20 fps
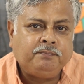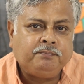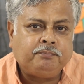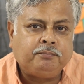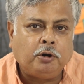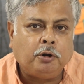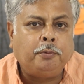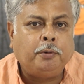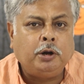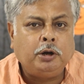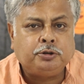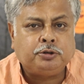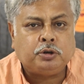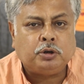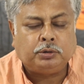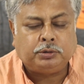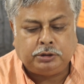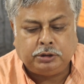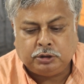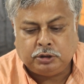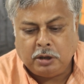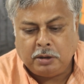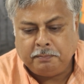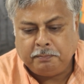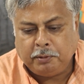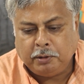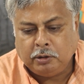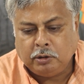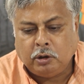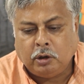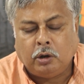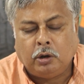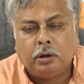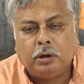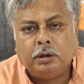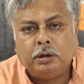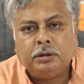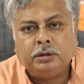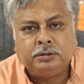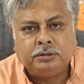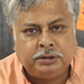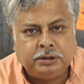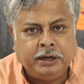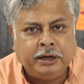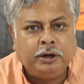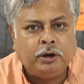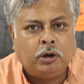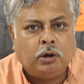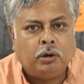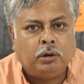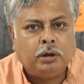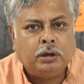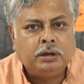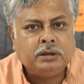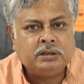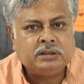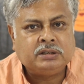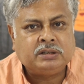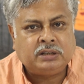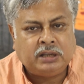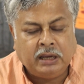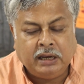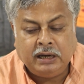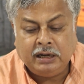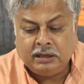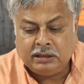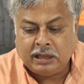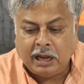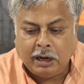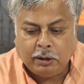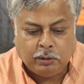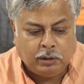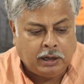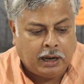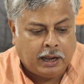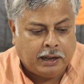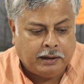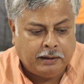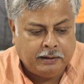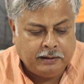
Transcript: প্রবল শক্তি সম্পন্ন দৃঢ় স্থির ধারণা